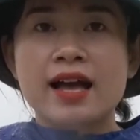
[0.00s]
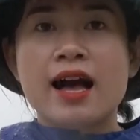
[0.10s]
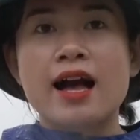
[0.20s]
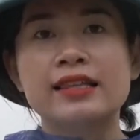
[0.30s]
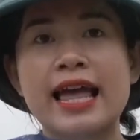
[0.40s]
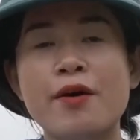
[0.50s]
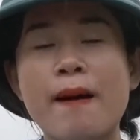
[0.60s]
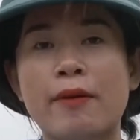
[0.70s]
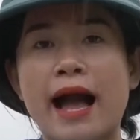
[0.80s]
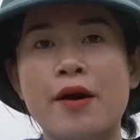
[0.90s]
À, theo
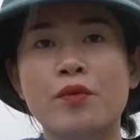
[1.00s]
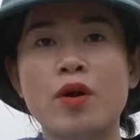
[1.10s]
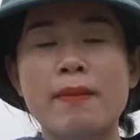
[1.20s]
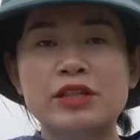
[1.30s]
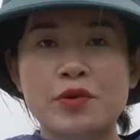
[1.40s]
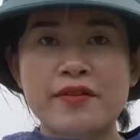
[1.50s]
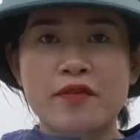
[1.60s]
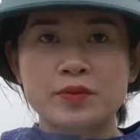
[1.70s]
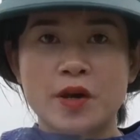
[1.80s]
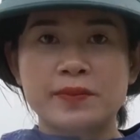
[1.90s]
báo cáo của Ban Chỉ huy
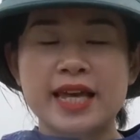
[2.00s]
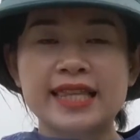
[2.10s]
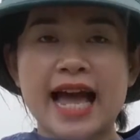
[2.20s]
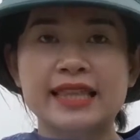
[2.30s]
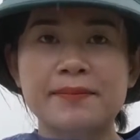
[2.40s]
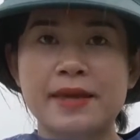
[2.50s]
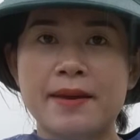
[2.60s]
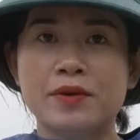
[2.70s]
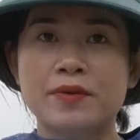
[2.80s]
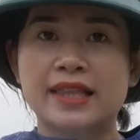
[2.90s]
phòng chống thiên tai tìm
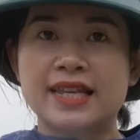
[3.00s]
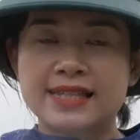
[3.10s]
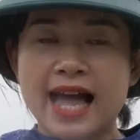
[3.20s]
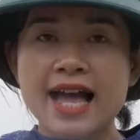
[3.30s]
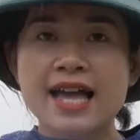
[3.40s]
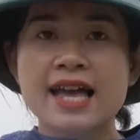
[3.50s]
kiếm cứu nạn thị xã,